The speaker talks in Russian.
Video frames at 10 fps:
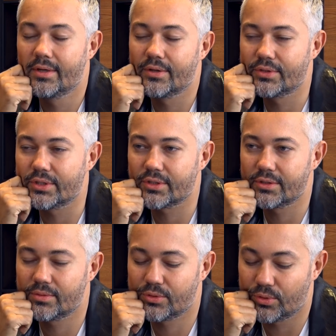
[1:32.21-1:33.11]
внешней
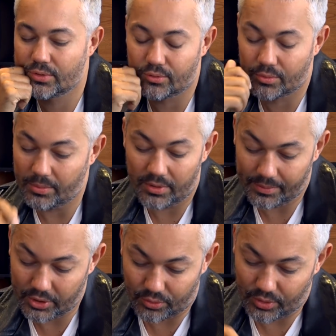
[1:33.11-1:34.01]
звездой. У меня были
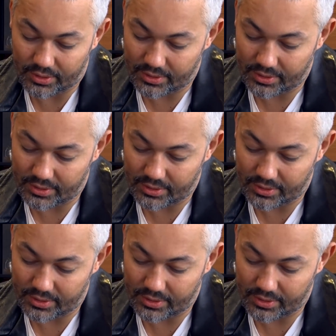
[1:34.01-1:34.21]
вообще другие